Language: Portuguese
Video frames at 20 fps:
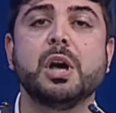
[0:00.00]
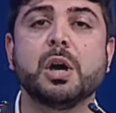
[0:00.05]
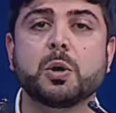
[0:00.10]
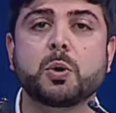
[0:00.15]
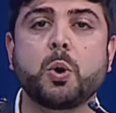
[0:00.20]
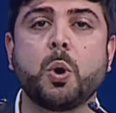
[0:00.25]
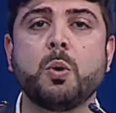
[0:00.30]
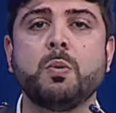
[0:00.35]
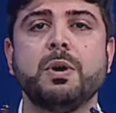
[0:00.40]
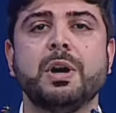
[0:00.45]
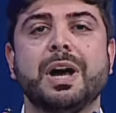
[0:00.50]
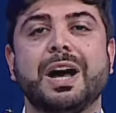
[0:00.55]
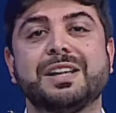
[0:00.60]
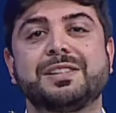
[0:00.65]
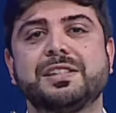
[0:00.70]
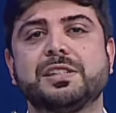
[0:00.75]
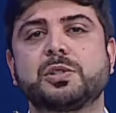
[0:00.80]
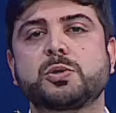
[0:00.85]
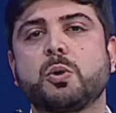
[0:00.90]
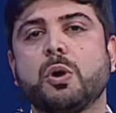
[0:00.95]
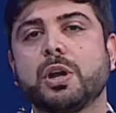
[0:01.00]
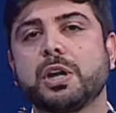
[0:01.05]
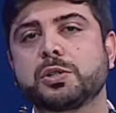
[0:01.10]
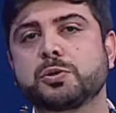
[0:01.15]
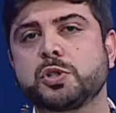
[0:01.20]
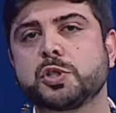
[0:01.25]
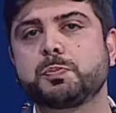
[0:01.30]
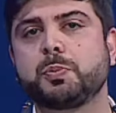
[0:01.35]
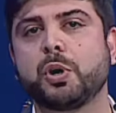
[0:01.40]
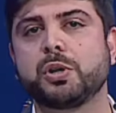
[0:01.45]
com as escolas, com
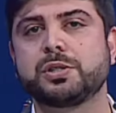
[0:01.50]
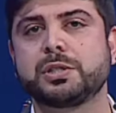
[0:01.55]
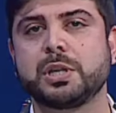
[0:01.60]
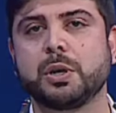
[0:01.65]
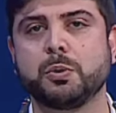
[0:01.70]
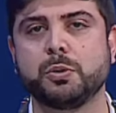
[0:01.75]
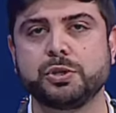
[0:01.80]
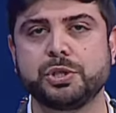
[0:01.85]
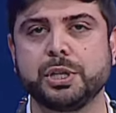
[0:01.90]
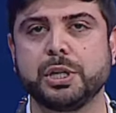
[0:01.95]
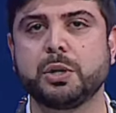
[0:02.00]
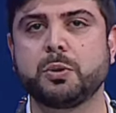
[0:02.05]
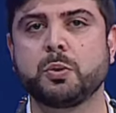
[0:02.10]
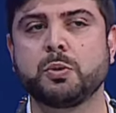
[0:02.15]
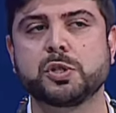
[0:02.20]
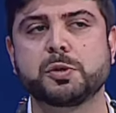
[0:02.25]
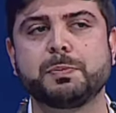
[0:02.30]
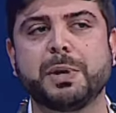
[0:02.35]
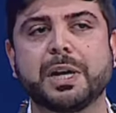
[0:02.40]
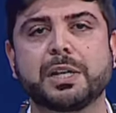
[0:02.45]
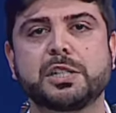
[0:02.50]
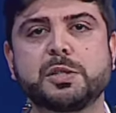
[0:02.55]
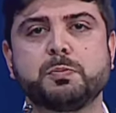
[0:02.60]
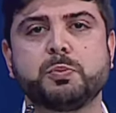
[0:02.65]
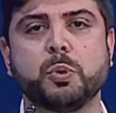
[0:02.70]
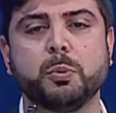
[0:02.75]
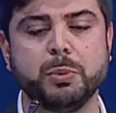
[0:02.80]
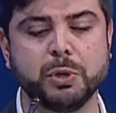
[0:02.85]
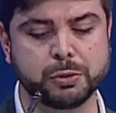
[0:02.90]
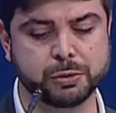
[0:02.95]
os postos de saúde e com os parques
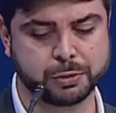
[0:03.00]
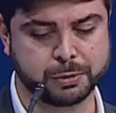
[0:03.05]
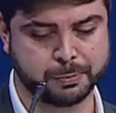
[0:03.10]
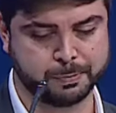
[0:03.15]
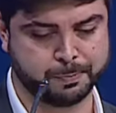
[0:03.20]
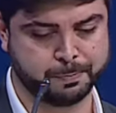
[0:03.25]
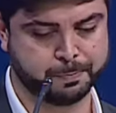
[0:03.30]
públicos?